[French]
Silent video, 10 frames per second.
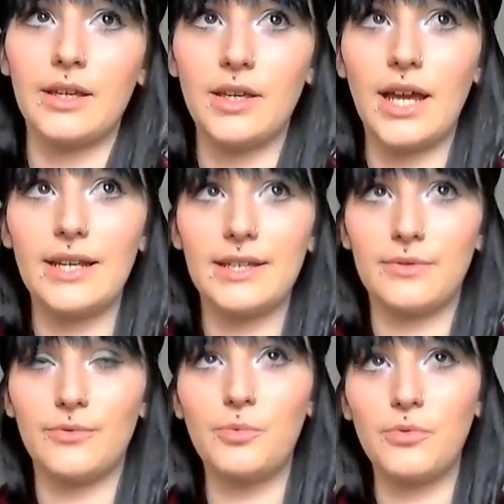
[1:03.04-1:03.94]
allez,
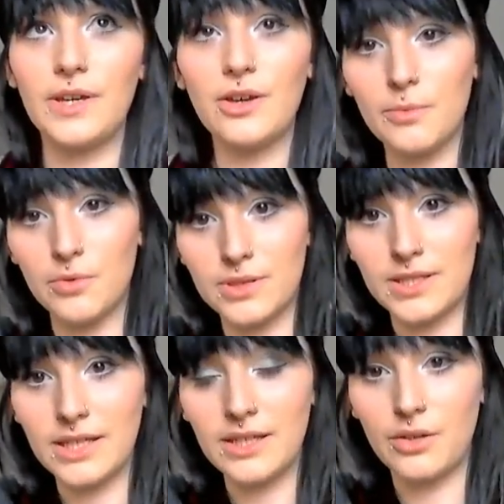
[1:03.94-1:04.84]
vous pouvez
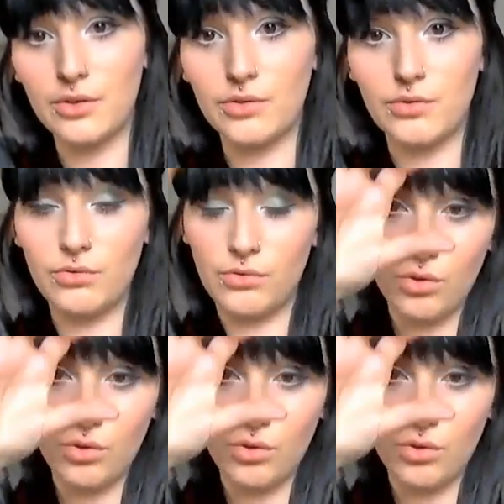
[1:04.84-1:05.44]
commander une